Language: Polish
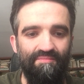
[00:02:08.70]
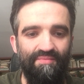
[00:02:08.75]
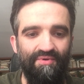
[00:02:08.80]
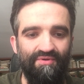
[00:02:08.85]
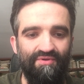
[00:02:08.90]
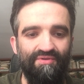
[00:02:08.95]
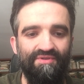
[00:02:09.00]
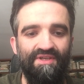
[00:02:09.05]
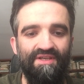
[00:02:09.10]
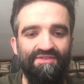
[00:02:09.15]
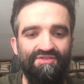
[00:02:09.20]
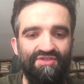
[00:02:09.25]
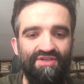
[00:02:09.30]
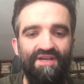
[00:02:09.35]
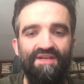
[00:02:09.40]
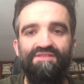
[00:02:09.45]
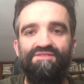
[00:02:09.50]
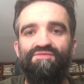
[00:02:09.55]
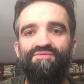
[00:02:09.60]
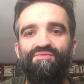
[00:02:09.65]
Pogoda
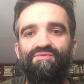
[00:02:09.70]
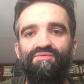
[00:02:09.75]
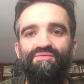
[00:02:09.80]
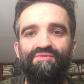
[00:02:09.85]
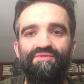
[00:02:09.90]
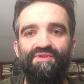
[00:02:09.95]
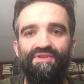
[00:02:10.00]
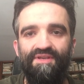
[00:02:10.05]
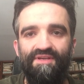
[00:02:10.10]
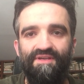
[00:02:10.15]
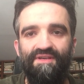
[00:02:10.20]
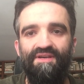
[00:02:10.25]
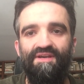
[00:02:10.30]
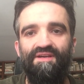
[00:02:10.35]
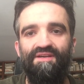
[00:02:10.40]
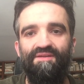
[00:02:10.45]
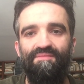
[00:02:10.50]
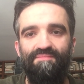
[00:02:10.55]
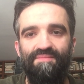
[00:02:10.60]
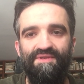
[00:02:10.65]
czasu
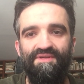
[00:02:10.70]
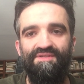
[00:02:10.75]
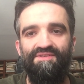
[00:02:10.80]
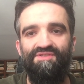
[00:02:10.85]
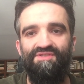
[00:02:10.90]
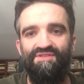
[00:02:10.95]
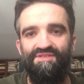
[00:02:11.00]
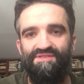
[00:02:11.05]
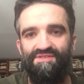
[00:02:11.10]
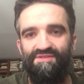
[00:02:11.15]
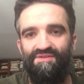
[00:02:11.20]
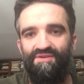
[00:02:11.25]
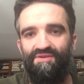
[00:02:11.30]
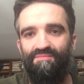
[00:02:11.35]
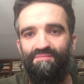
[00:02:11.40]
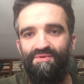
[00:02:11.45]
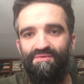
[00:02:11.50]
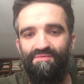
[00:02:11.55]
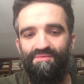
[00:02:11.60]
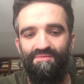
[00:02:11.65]
niechaj będzie z
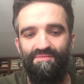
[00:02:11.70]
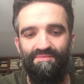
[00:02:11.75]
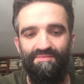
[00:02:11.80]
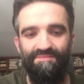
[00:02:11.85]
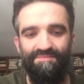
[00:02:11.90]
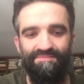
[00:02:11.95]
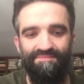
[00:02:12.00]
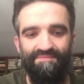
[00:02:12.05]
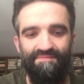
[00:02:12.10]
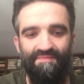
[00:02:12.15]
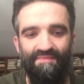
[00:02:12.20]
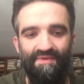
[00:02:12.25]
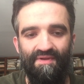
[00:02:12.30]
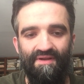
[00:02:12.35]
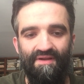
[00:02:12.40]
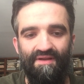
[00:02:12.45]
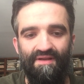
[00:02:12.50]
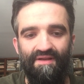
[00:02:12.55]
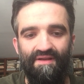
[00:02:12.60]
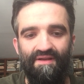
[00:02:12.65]
Tobą,
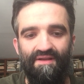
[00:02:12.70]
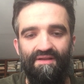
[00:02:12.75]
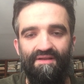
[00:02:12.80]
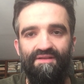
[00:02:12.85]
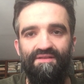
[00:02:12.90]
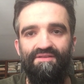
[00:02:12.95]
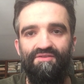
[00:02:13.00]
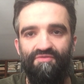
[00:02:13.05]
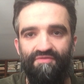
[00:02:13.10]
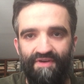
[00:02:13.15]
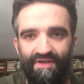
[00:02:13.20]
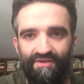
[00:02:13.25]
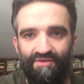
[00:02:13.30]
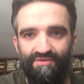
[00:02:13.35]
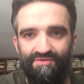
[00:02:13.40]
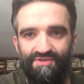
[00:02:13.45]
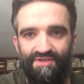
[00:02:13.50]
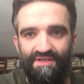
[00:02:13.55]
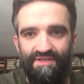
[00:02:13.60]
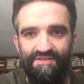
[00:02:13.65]

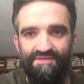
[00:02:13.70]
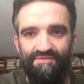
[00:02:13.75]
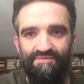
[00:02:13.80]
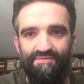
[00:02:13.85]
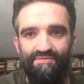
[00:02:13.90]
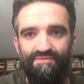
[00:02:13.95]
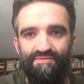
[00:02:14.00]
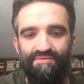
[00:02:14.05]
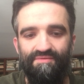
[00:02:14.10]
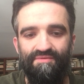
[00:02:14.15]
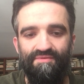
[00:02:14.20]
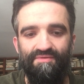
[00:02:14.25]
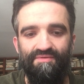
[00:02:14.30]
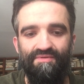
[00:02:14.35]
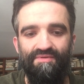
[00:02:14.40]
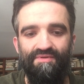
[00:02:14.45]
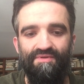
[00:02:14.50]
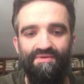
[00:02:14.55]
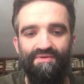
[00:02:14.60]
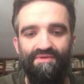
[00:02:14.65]
Twego czasu
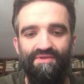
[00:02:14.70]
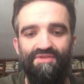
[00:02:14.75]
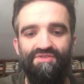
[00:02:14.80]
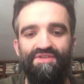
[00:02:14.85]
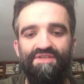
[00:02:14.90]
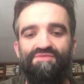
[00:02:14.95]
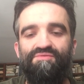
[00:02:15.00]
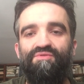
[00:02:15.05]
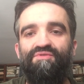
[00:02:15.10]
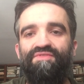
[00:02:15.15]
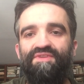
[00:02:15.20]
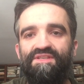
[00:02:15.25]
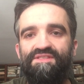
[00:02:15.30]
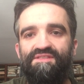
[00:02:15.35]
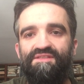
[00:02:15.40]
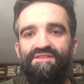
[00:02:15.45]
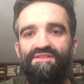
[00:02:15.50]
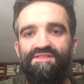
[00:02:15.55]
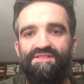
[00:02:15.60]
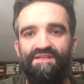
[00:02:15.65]
i czasu
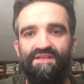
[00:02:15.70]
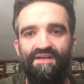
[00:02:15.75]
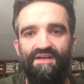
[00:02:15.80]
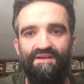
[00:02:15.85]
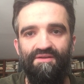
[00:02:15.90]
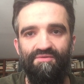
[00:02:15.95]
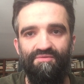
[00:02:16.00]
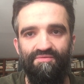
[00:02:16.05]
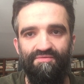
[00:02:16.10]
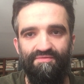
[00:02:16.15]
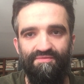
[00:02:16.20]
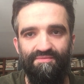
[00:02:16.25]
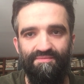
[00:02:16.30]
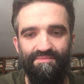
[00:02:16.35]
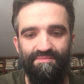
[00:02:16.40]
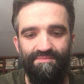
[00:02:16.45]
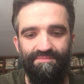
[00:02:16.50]
gwiezdnych zegarów.